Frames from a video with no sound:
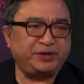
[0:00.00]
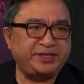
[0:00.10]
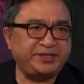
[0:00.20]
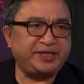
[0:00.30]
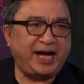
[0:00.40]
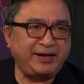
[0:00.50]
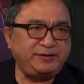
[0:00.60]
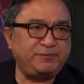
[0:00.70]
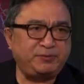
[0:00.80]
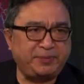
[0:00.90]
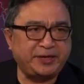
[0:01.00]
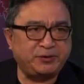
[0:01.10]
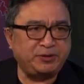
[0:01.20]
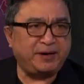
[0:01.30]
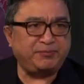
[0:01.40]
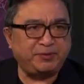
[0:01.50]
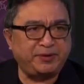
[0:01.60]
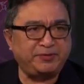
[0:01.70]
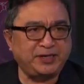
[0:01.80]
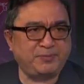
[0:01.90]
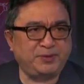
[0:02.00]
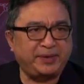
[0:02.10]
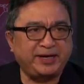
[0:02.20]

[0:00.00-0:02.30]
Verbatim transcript: 的这些安全部门、公安部门、外交部门，